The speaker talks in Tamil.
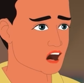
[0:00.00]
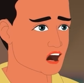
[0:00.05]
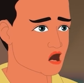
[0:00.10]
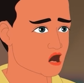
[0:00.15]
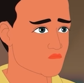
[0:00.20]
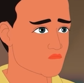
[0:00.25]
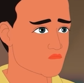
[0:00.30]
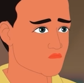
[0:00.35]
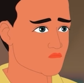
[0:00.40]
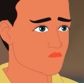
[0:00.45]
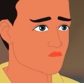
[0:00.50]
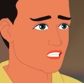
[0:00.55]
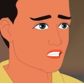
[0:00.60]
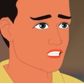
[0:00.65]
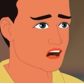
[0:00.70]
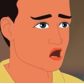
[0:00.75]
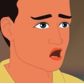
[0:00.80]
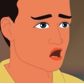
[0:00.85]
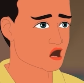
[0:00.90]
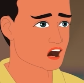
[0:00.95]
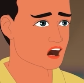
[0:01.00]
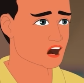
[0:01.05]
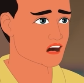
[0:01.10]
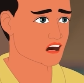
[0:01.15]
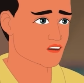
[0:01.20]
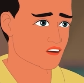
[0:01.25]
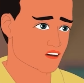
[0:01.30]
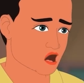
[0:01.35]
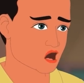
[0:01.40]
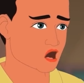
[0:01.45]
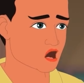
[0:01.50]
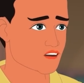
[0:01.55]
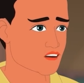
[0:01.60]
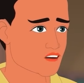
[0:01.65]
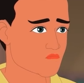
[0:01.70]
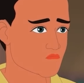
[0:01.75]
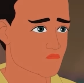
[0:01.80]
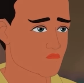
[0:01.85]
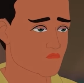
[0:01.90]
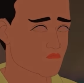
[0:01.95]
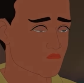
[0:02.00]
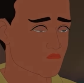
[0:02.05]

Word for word: ரேகா உனக்கு என்ன நடக்குது